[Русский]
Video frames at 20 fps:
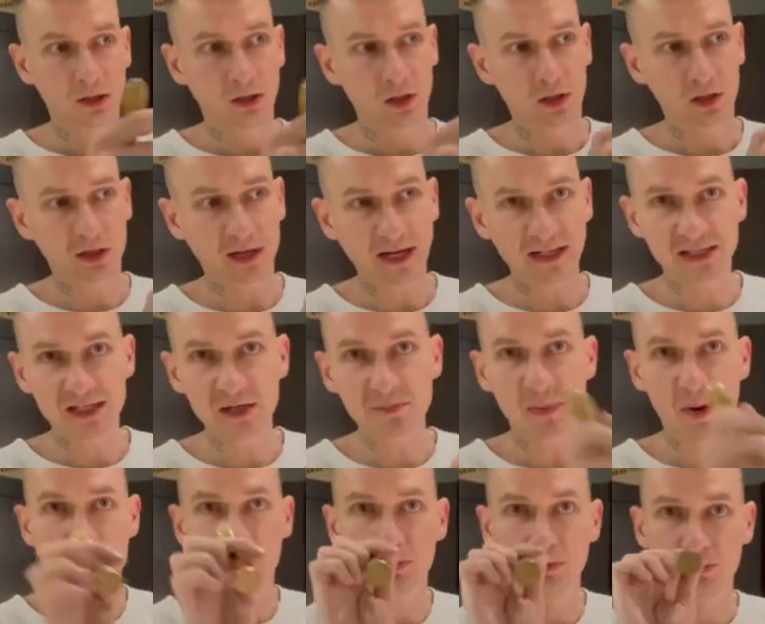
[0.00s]

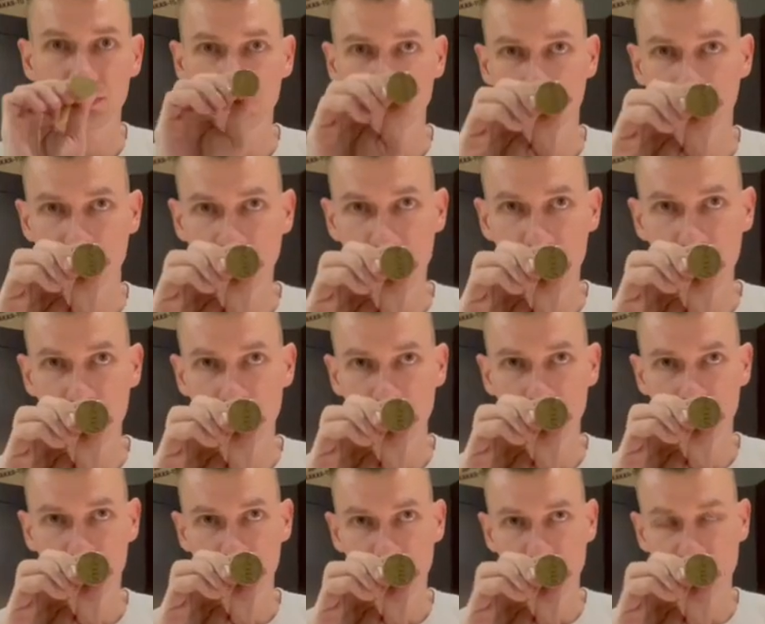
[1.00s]
логотипом, да,
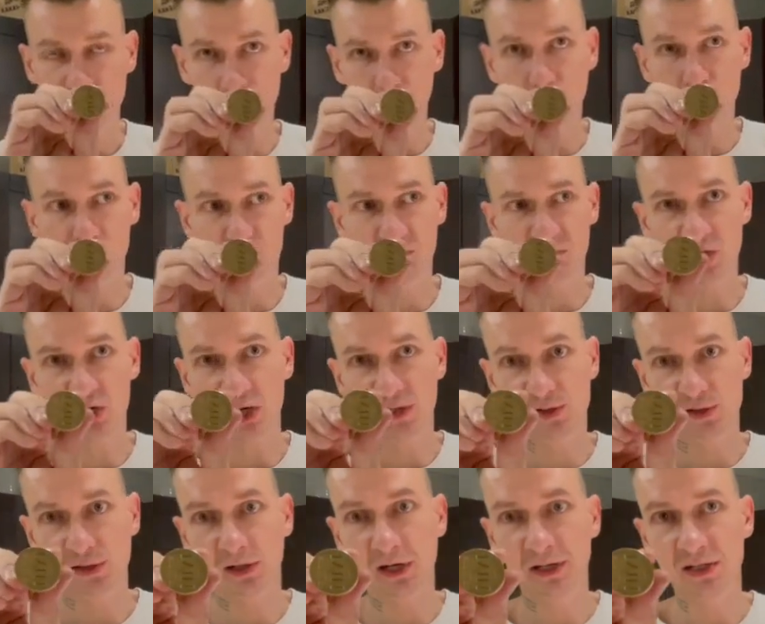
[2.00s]
сургуч печать
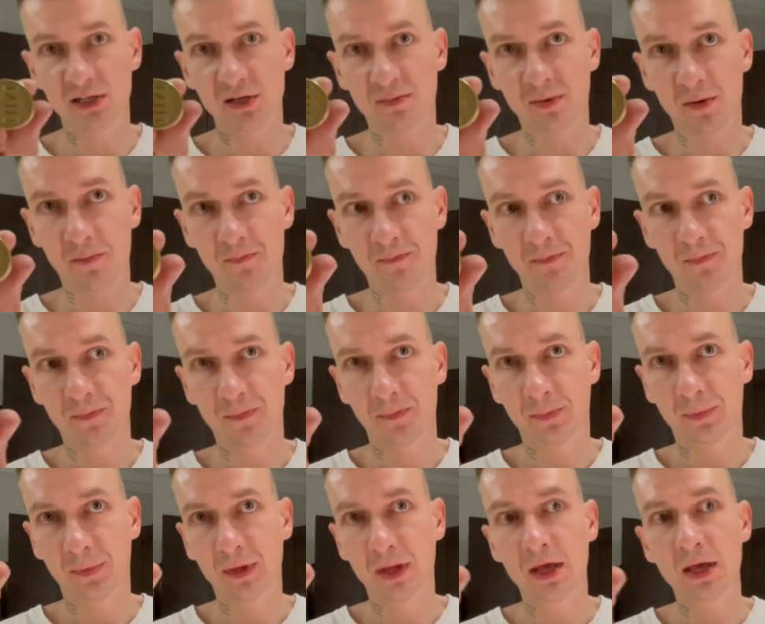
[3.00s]
с логотипом.
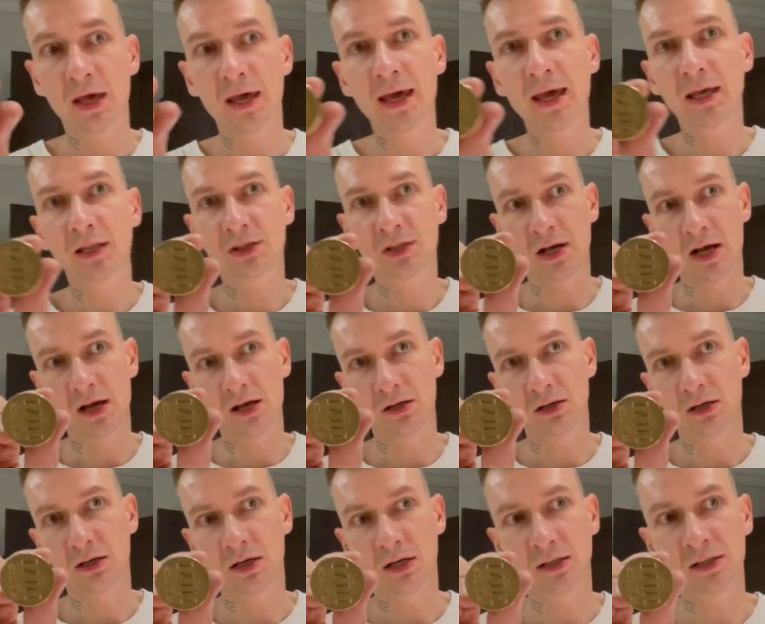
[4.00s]
Это
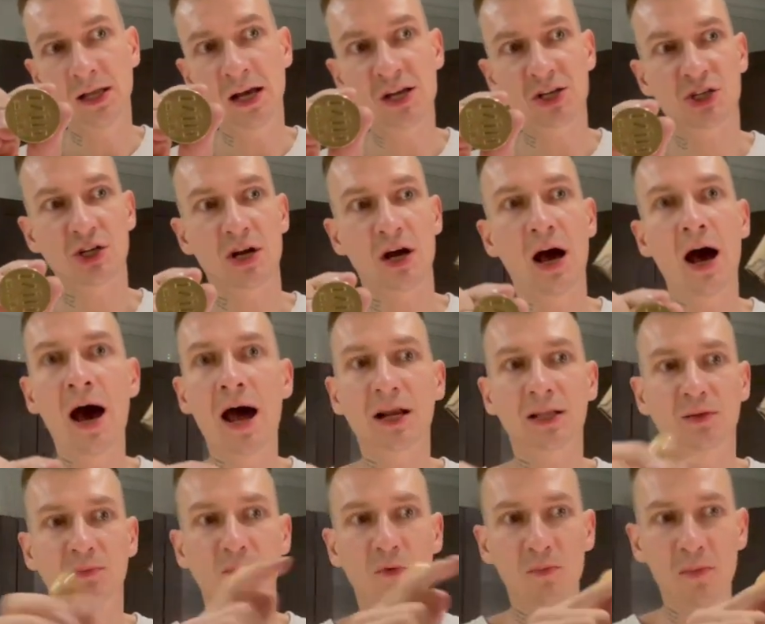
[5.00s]
а, наша
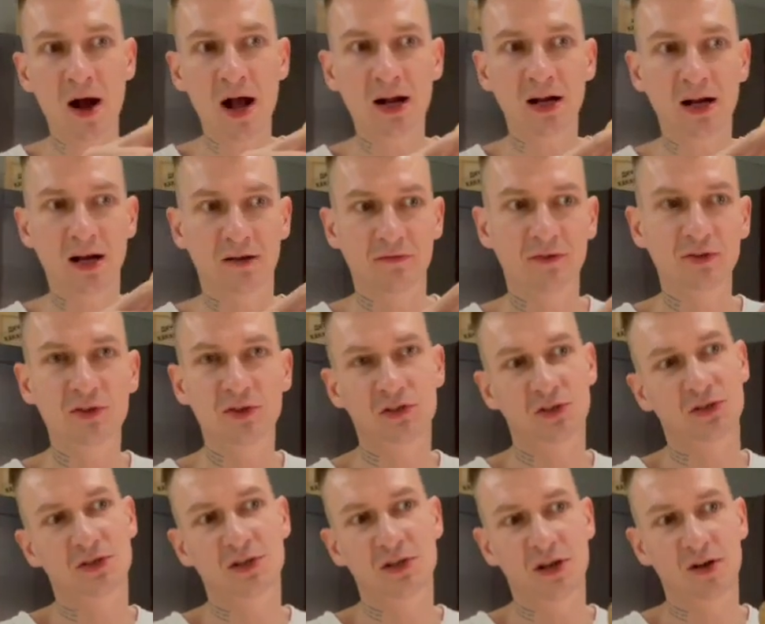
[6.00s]
арт-бумага,
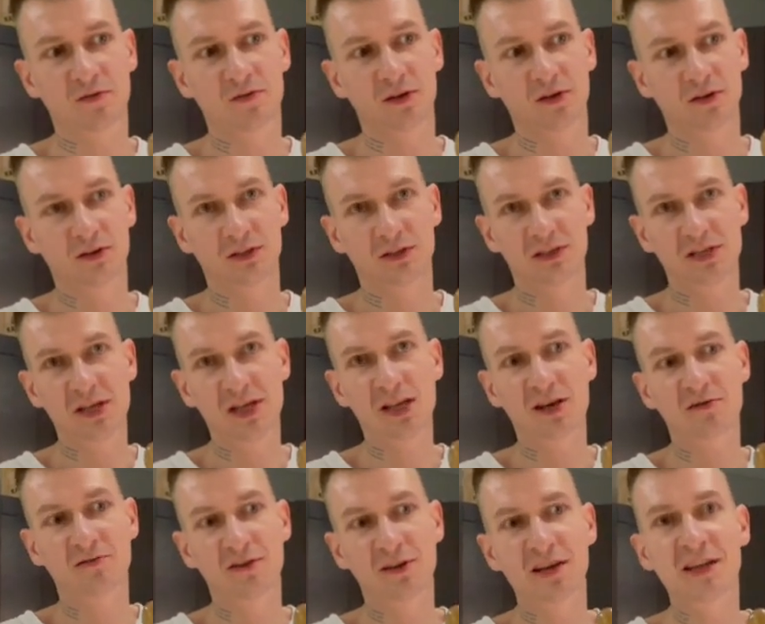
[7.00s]
видите, дерево,
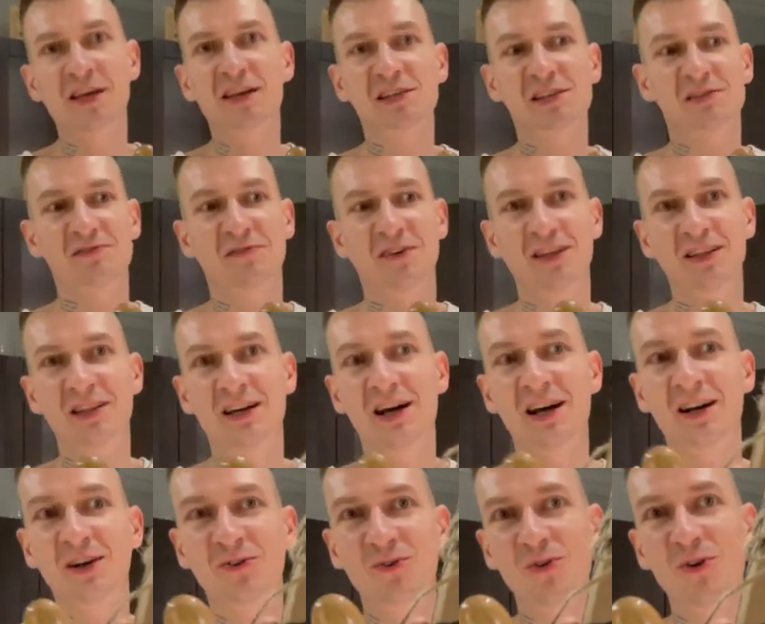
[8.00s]
дерево, лес,
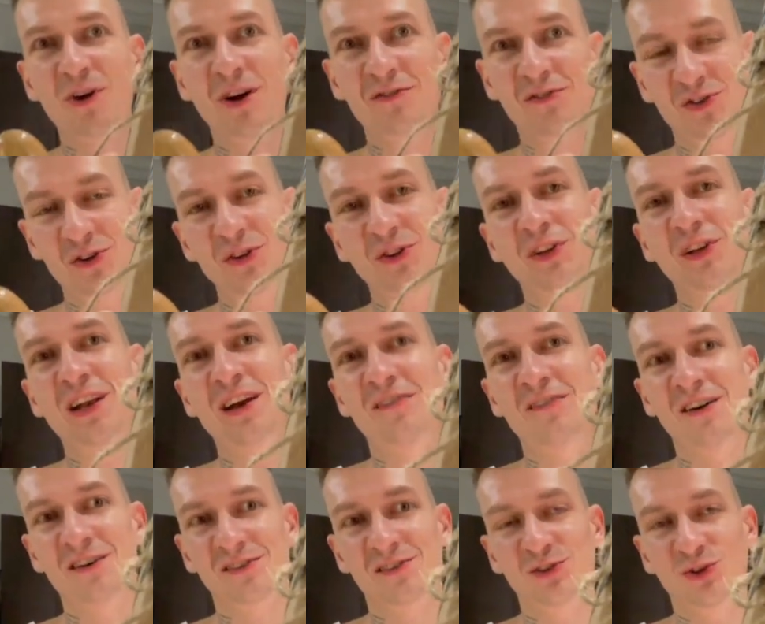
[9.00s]
вода, горы, все это для
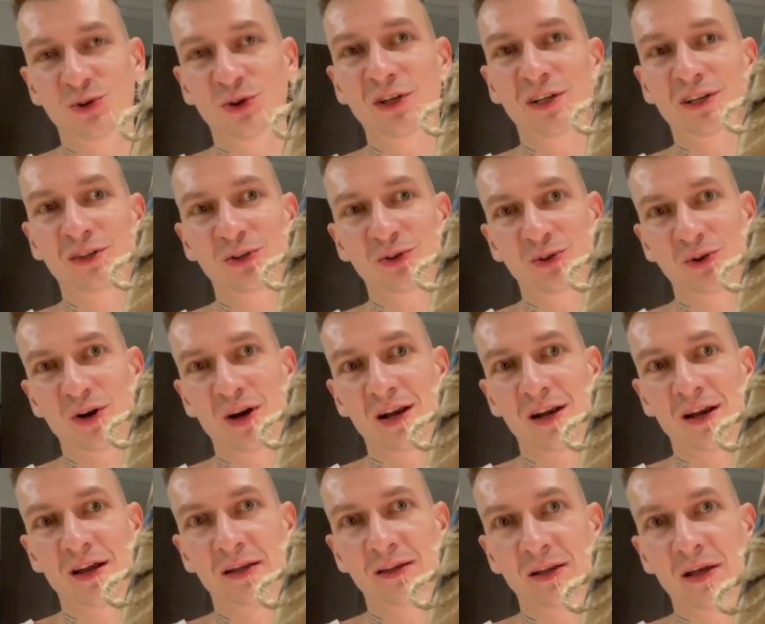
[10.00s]
вас, только
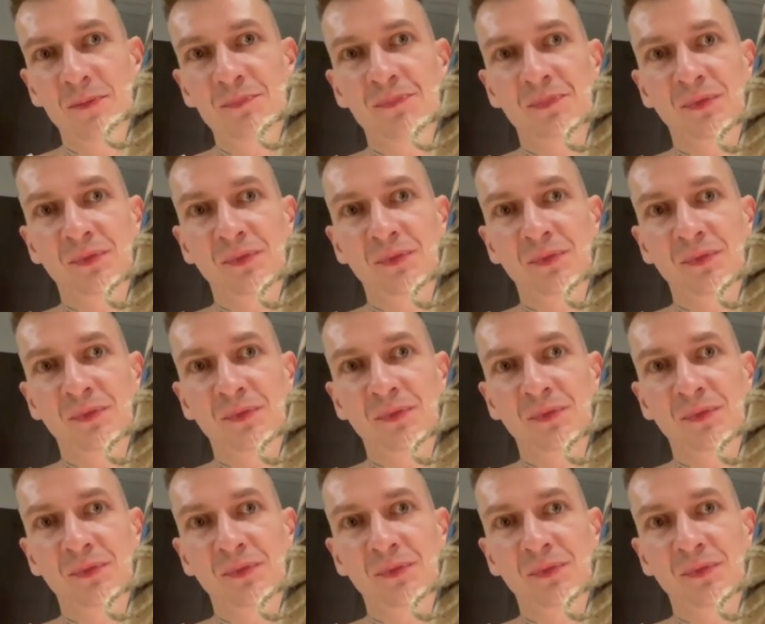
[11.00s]
натуральное, да,